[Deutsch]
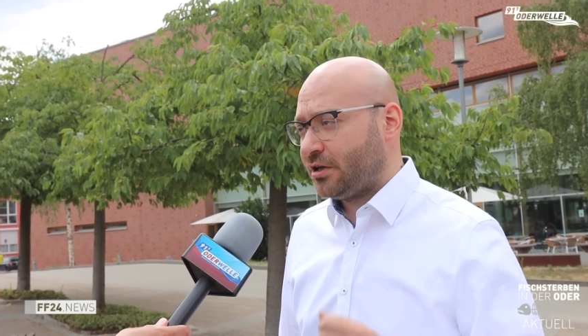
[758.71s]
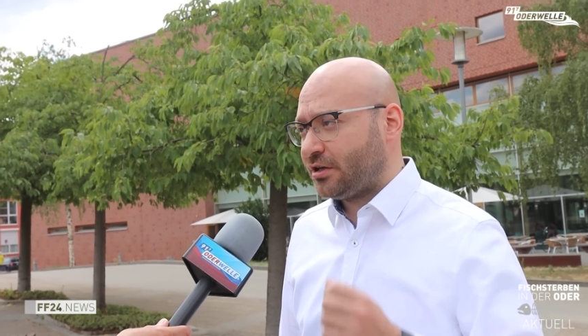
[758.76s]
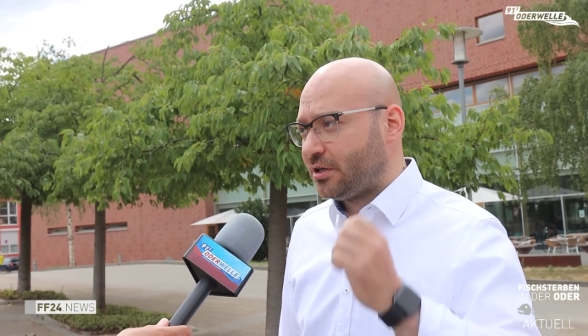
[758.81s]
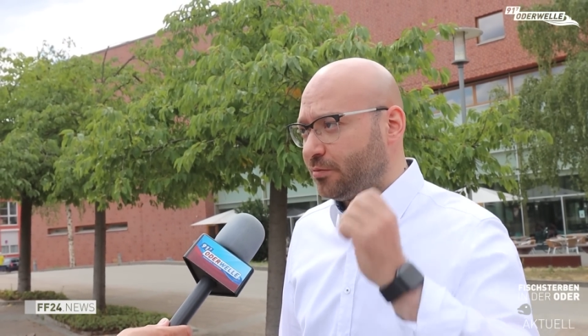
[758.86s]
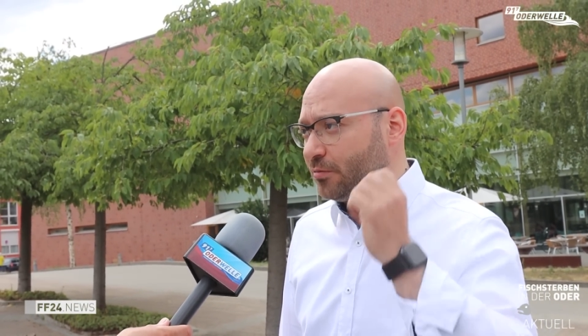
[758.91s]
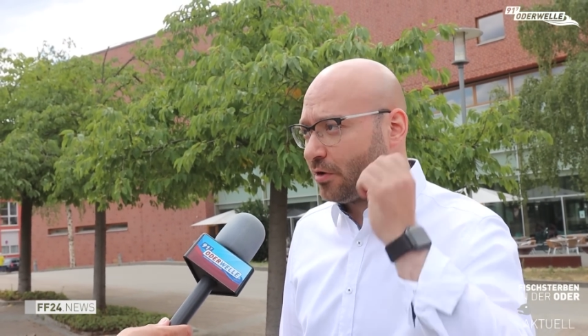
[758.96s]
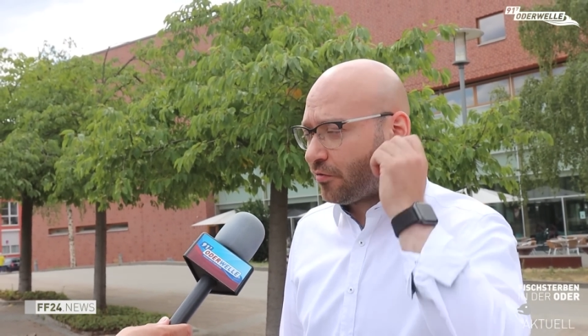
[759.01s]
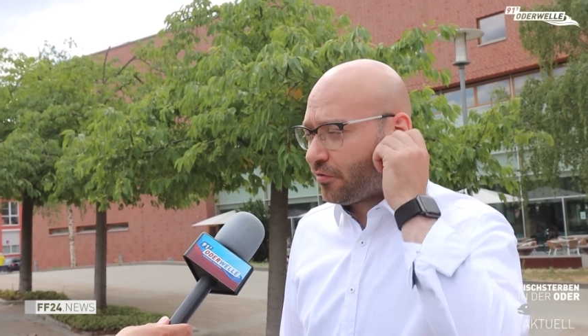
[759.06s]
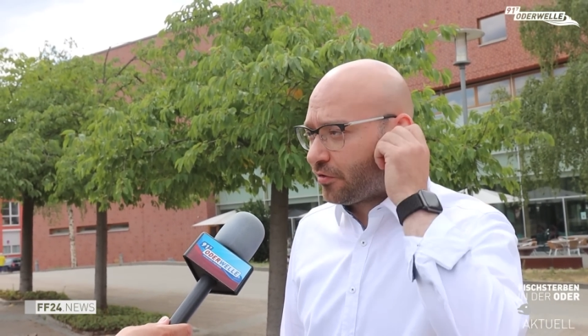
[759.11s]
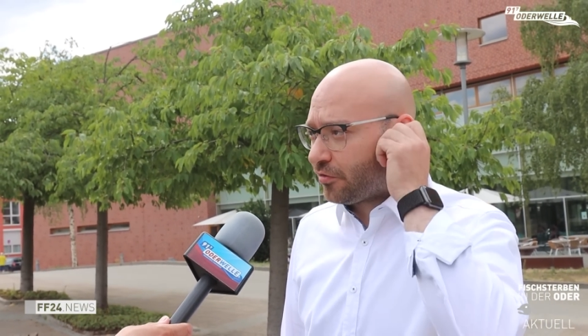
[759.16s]
die
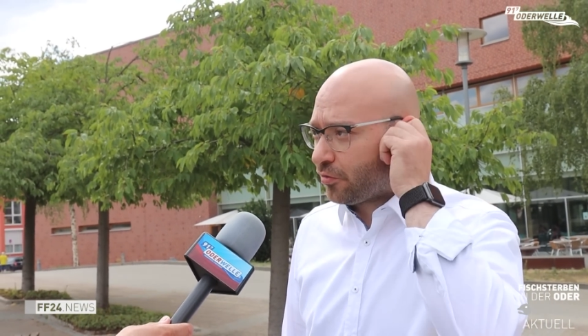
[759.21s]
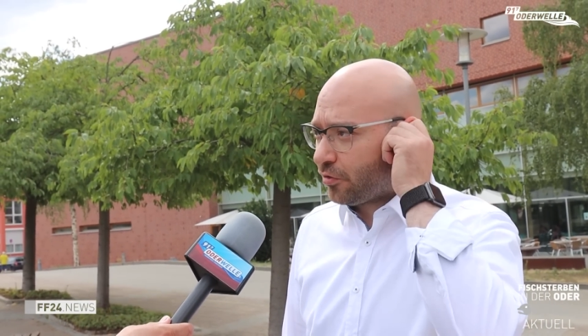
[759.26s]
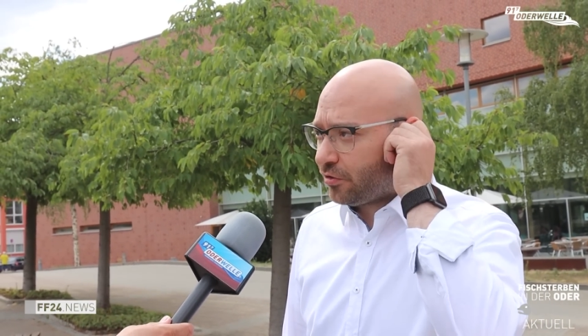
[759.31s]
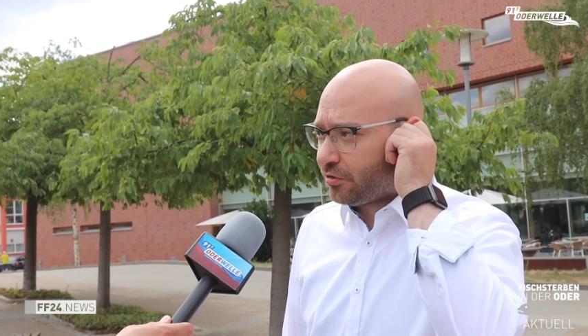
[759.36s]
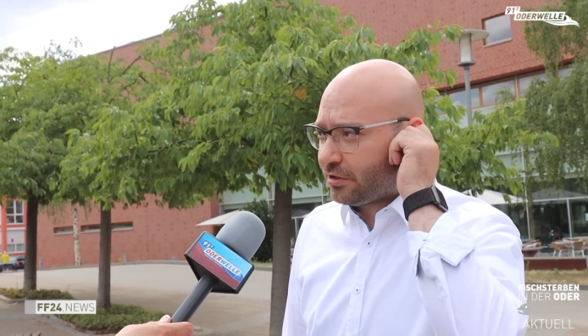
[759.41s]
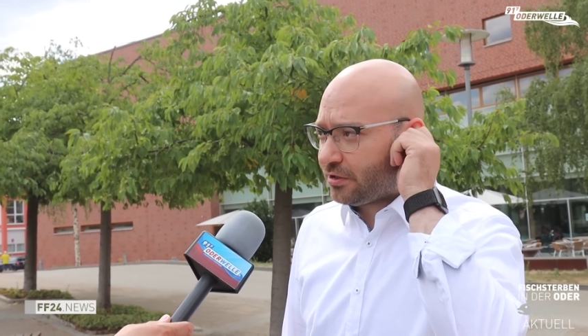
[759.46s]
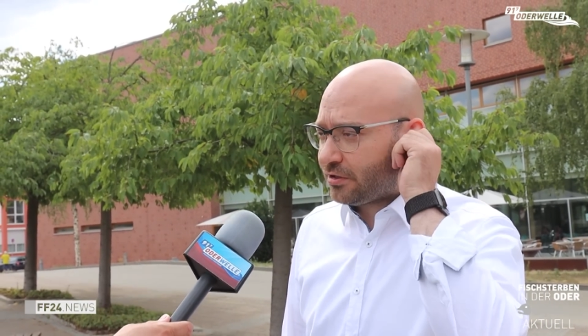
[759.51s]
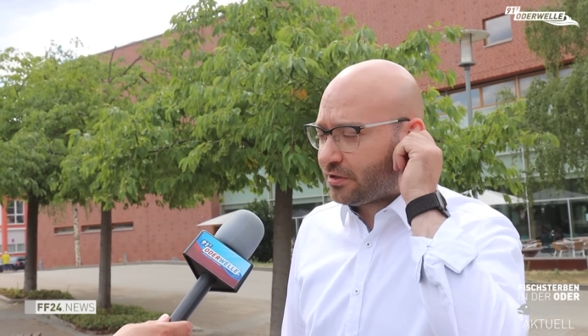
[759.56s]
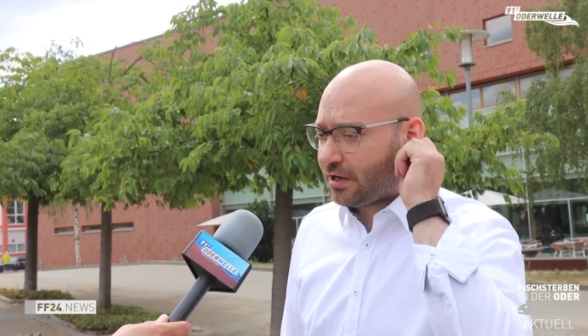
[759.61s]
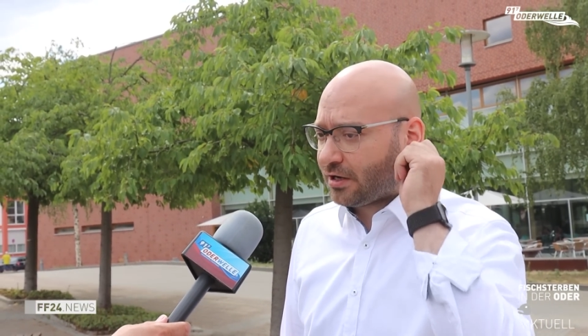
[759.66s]
im Laufe des
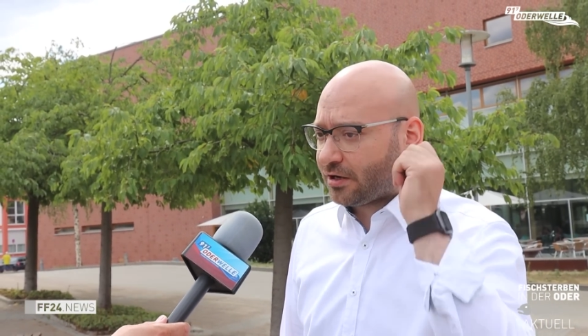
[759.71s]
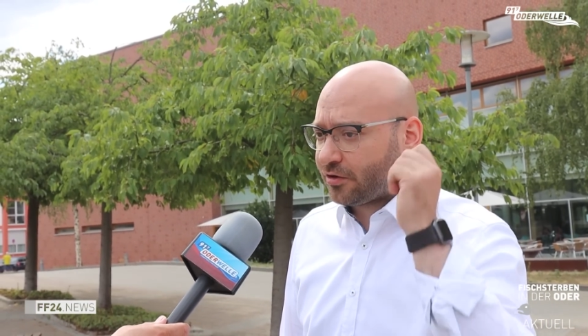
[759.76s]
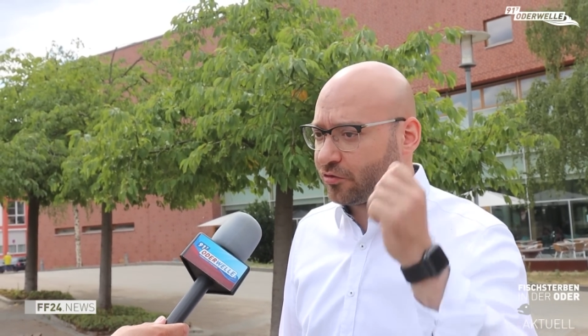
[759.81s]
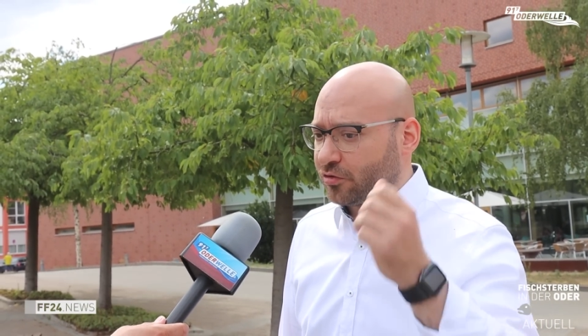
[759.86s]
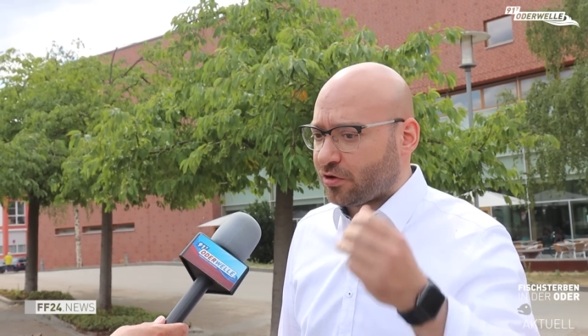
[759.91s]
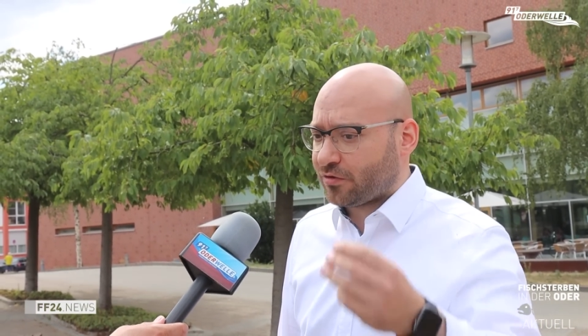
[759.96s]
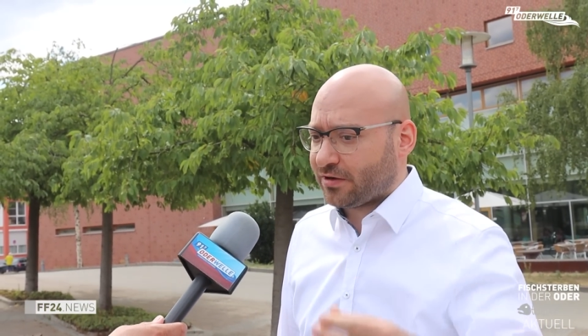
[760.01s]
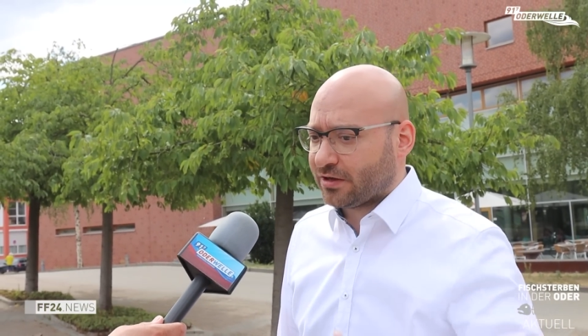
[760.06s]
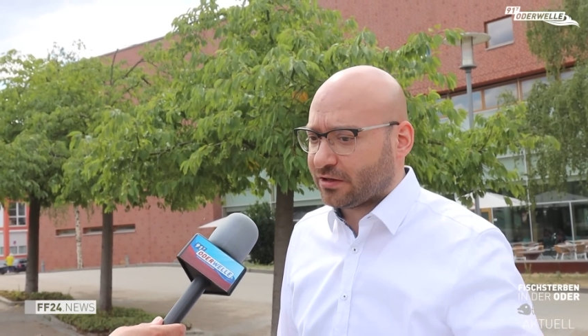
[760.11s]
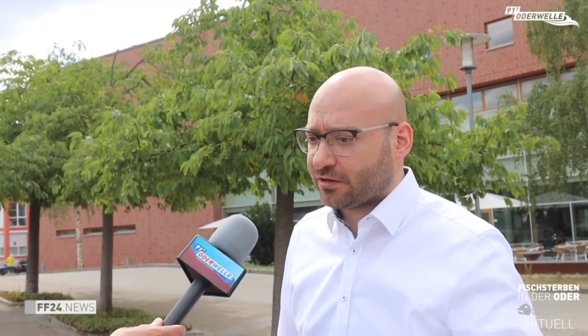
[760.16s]
heutigen Tages
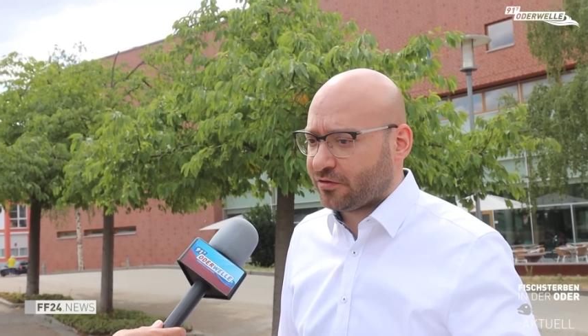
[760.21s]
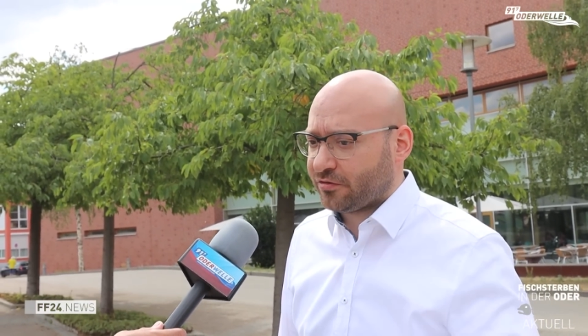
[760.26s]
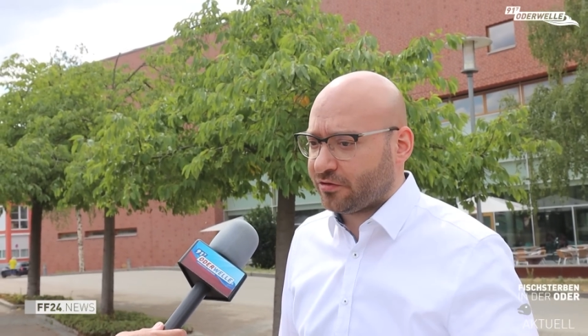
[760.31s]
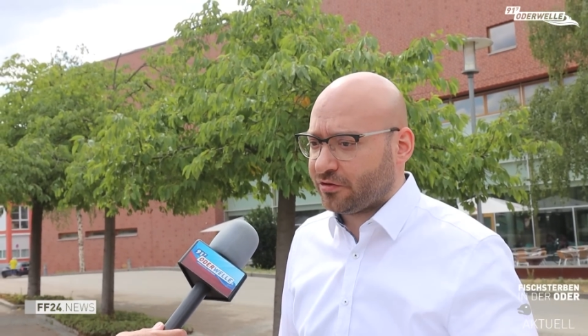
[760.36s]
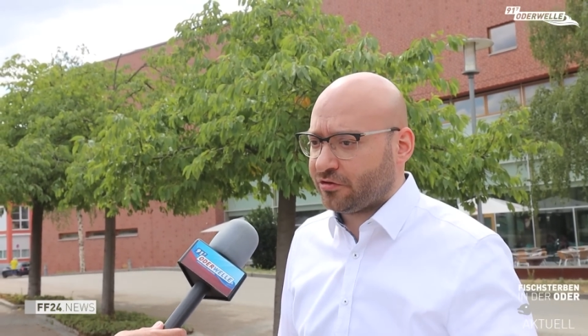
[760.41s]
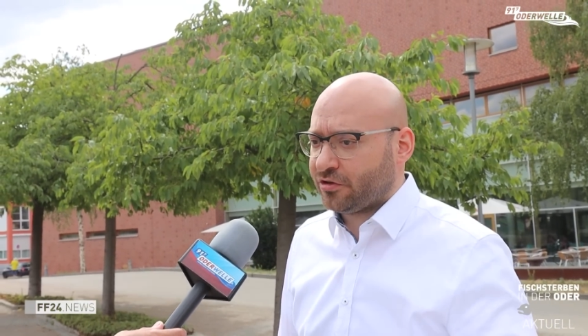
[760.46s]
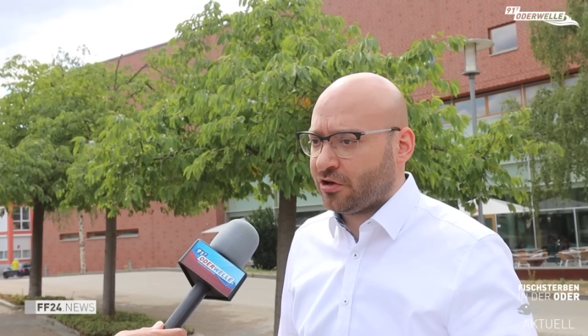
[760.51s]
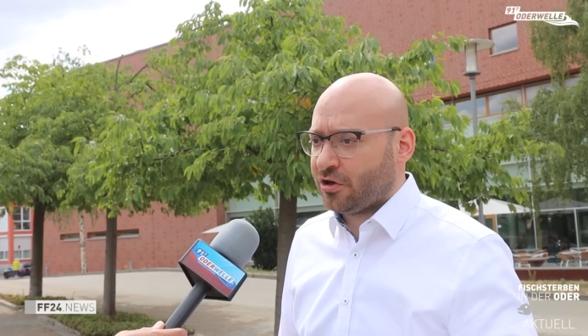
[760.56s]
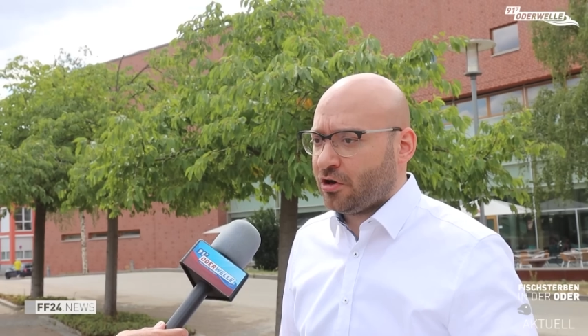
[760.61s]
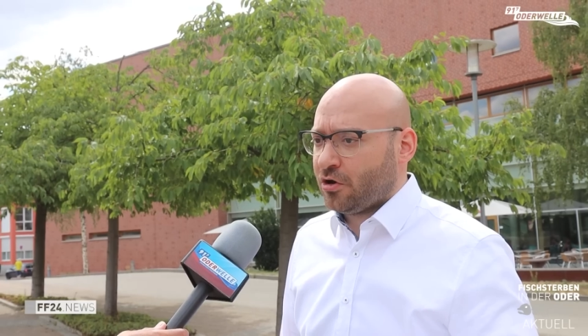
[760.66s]
zu erwarten
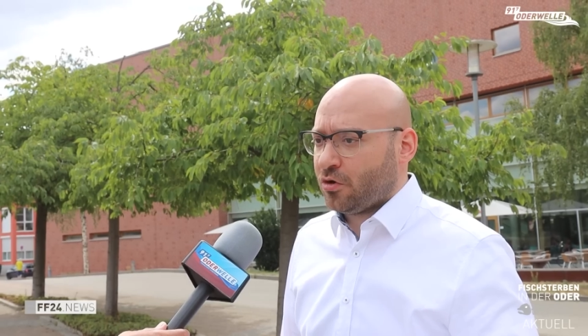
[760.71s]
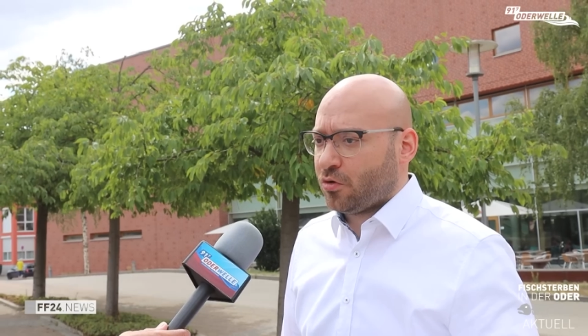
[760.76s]
sind